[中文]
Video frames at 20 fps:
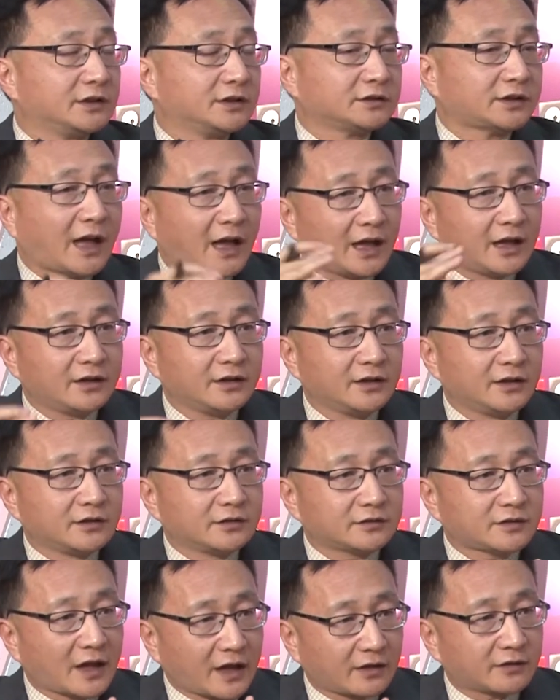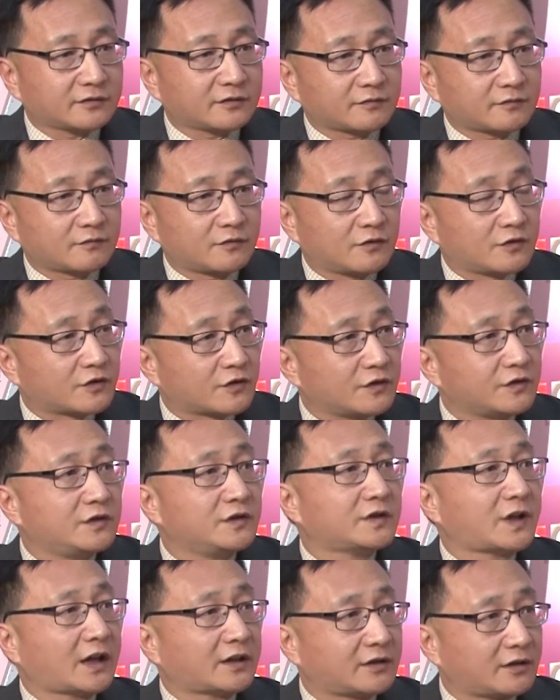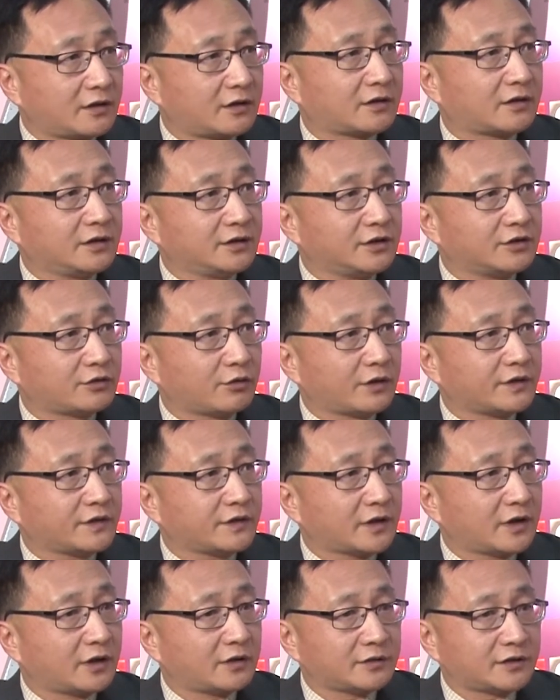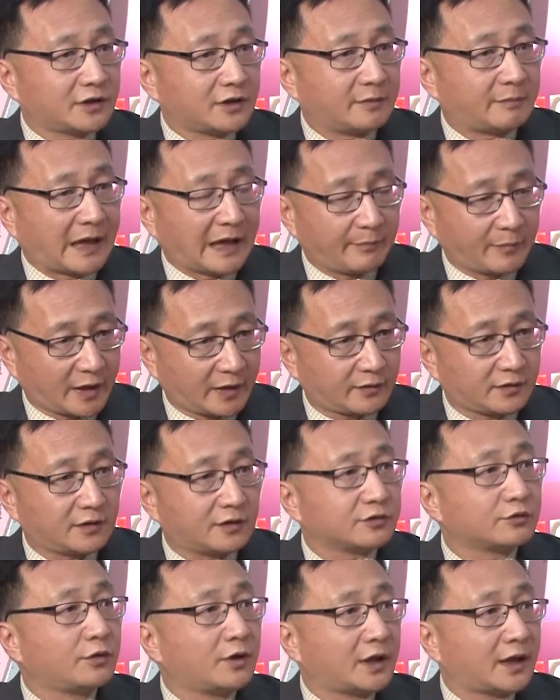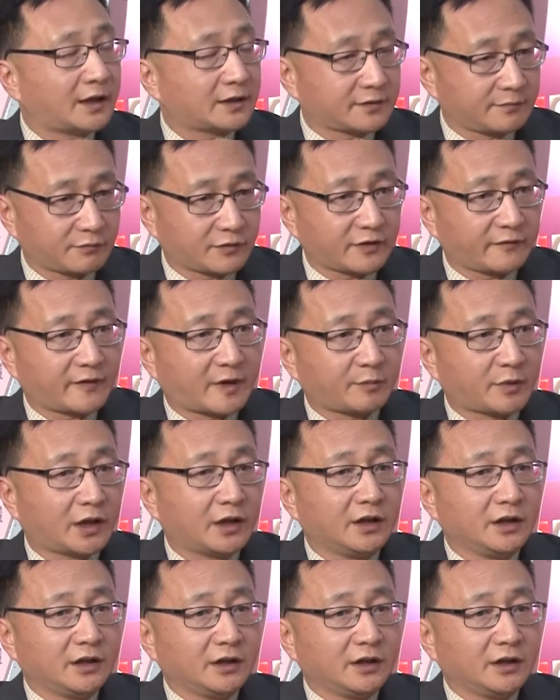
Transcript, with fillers: 他在实际在那跟你做一些这个买卖合作啊什么这方面，